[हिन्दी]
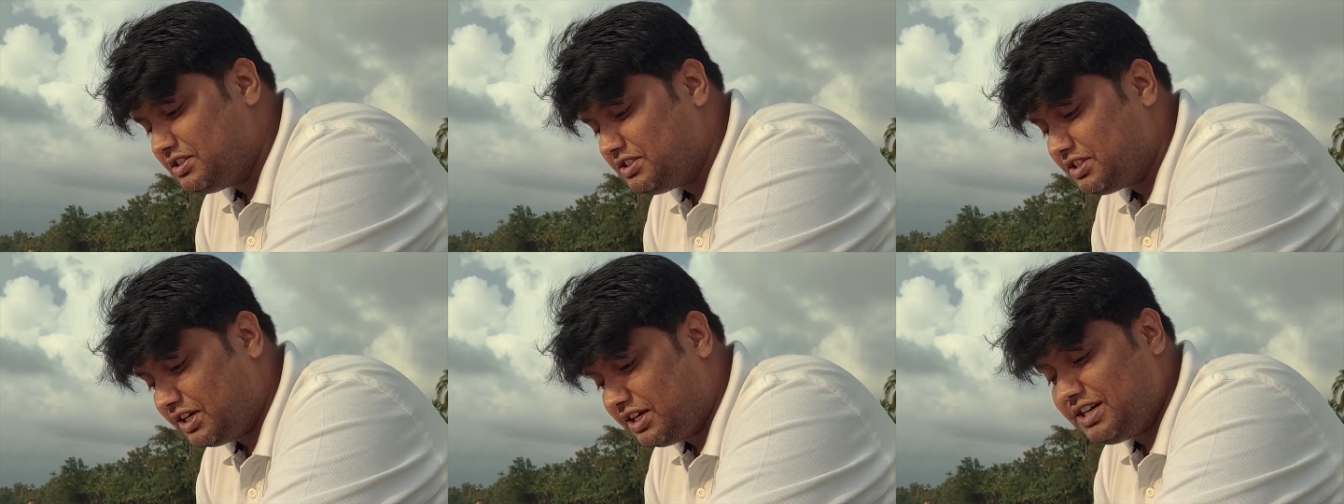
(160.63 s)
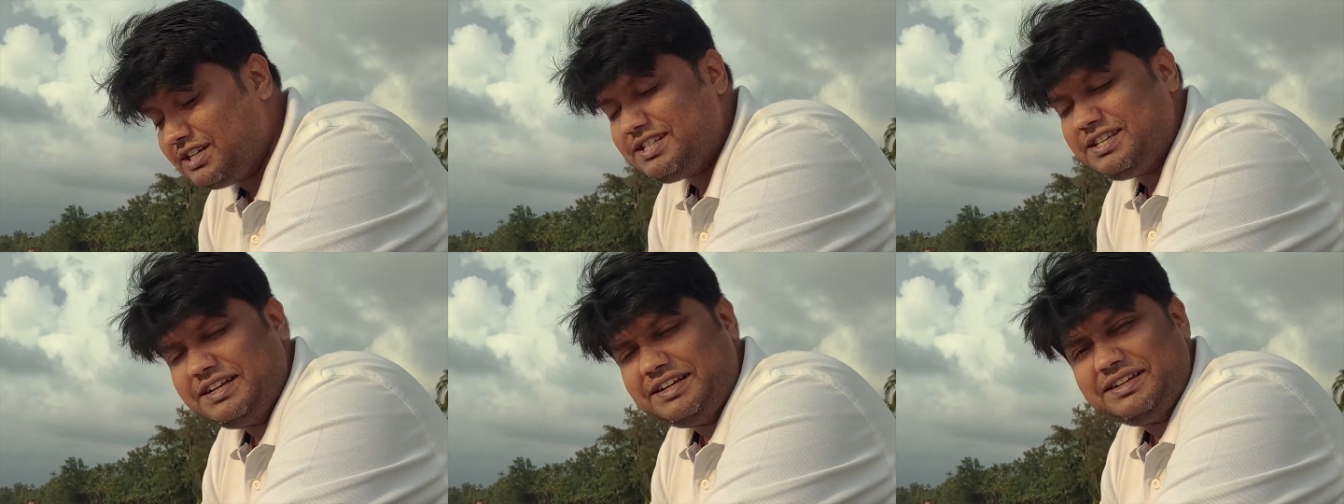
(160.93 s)

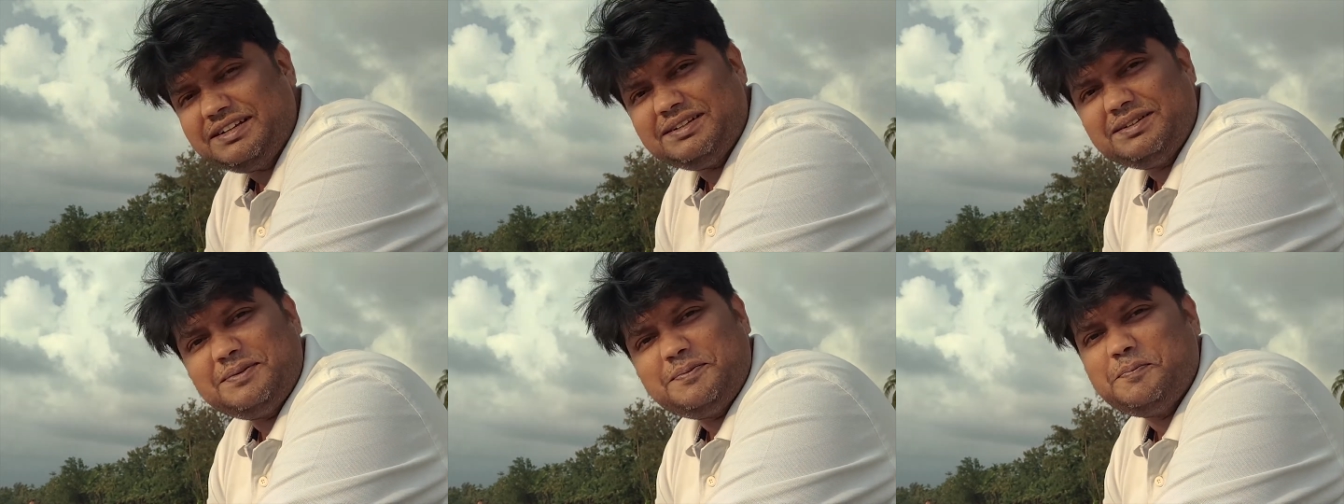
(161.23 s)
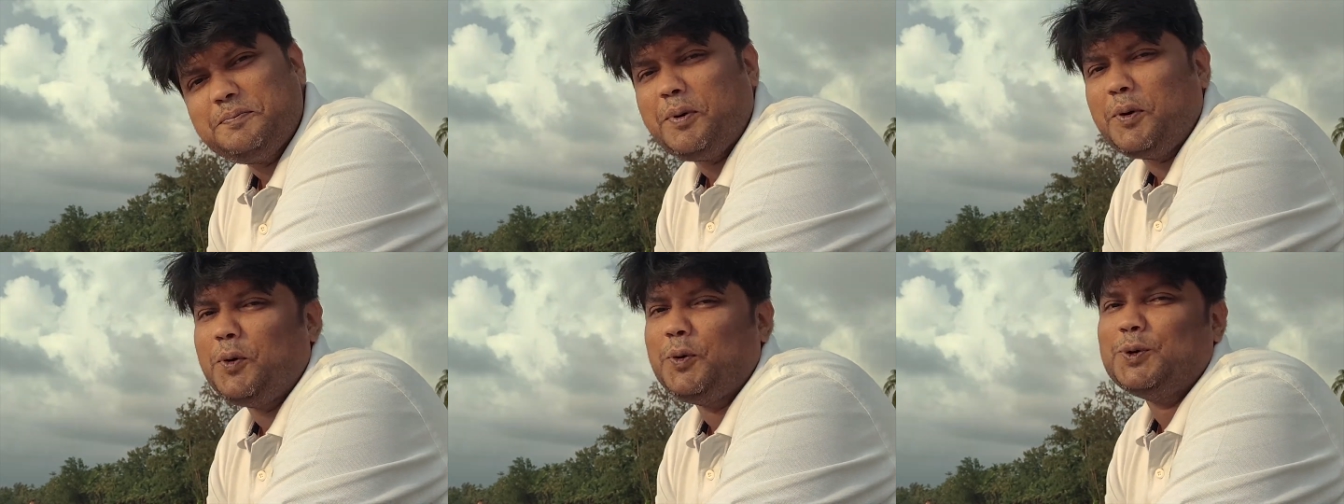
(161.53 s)
जगह से
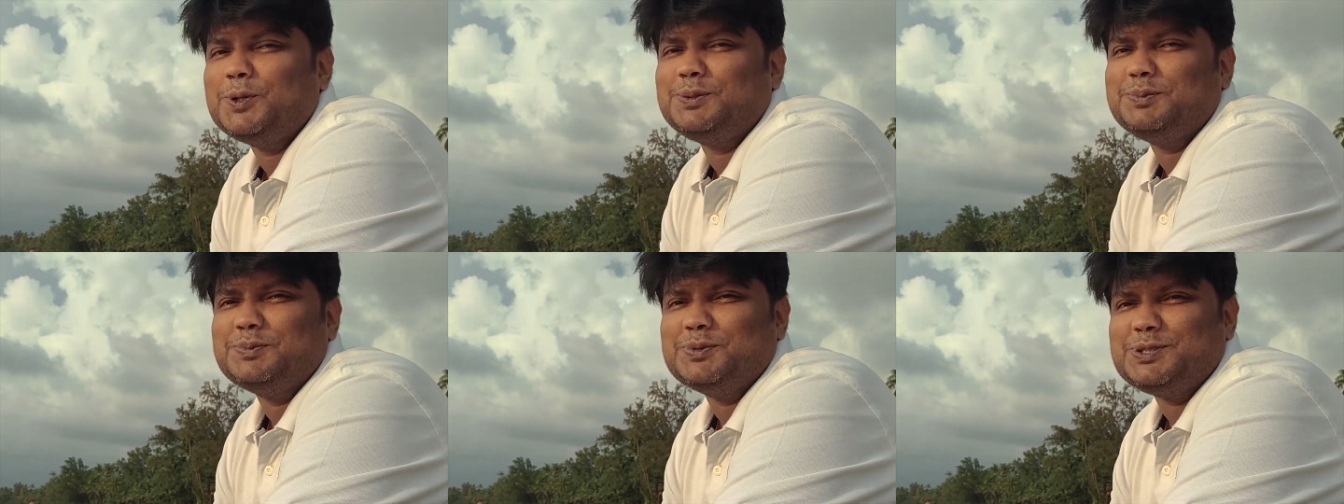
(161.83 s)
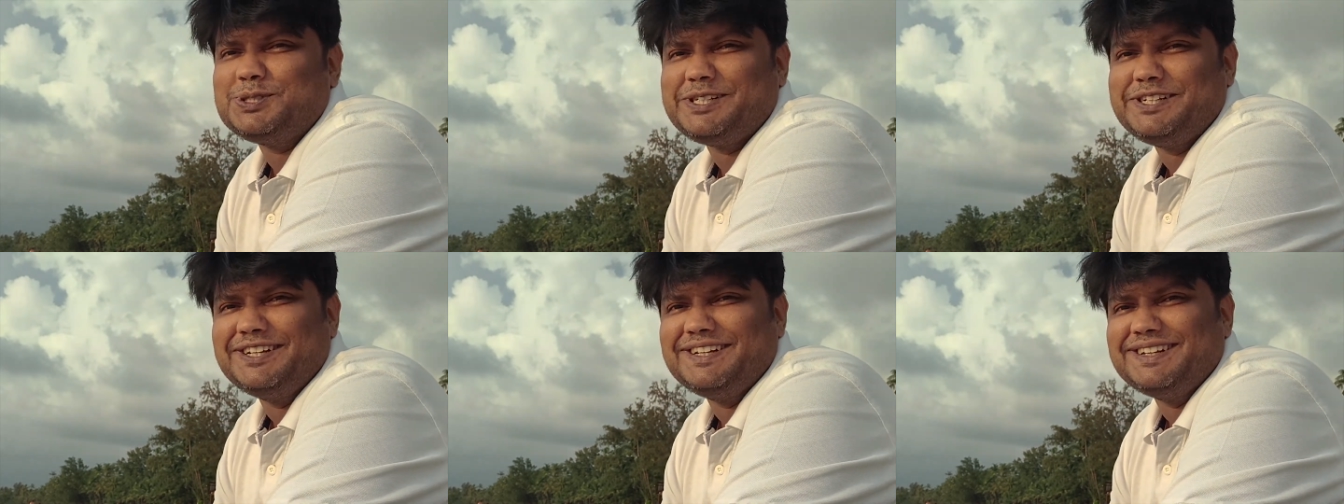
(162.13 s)
बहुत
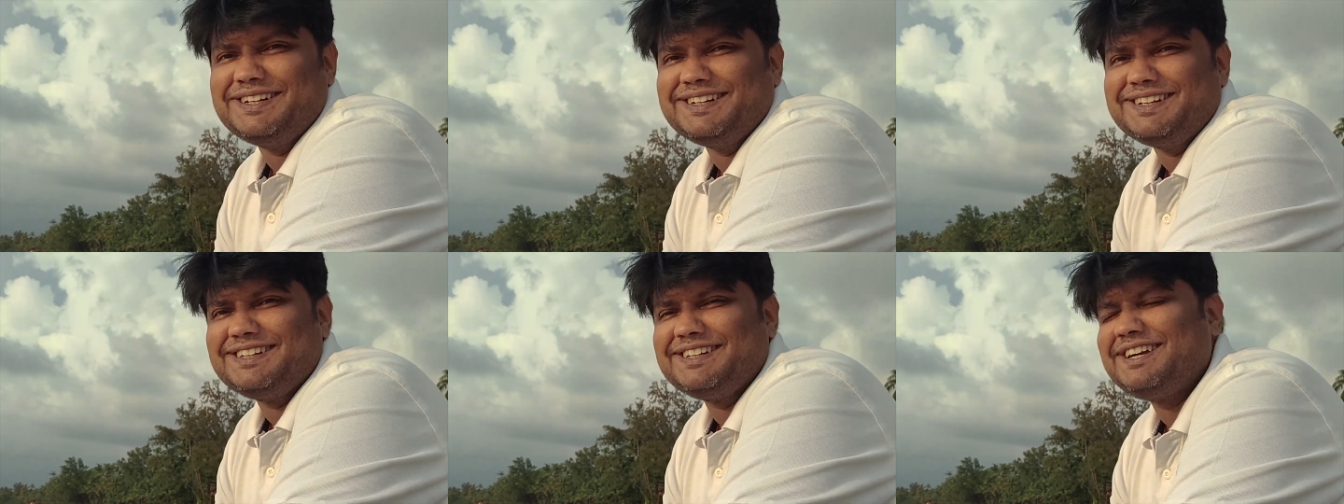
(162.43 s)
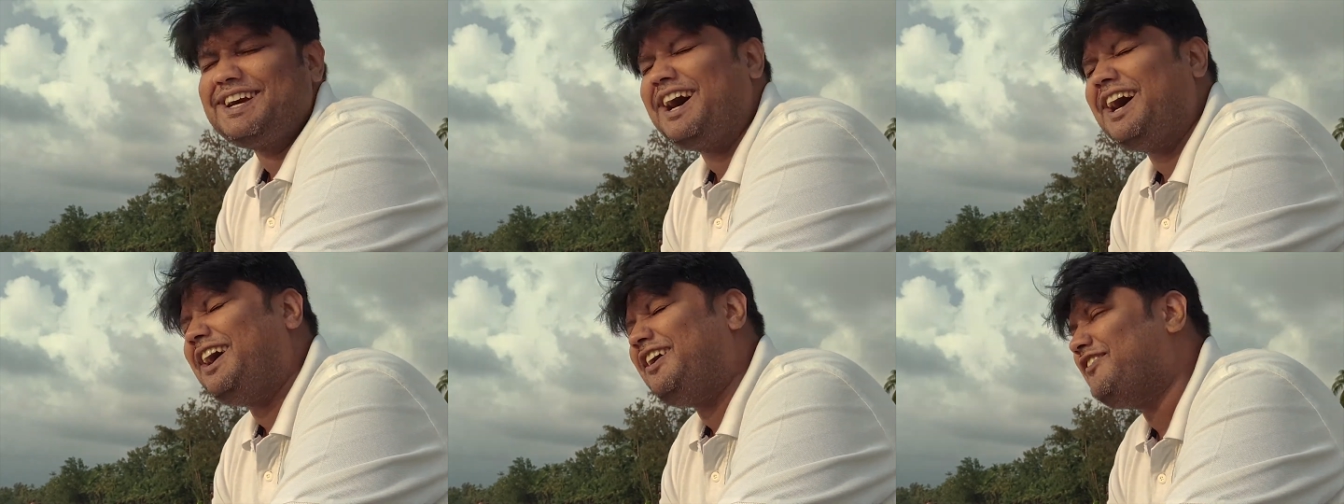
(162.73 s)
मुश्किल है
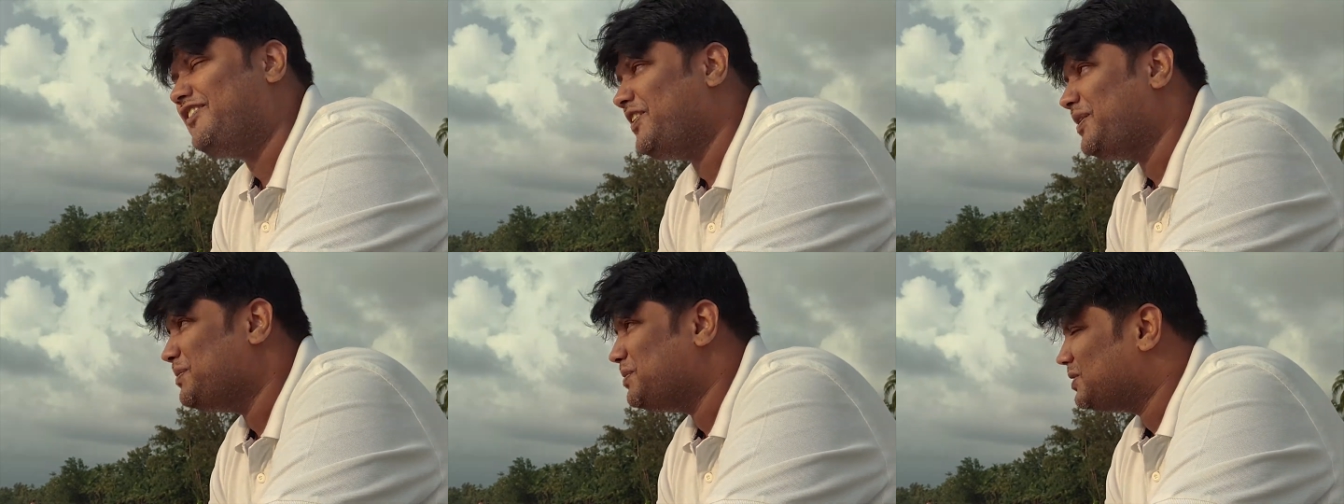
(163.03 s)
काफ़ी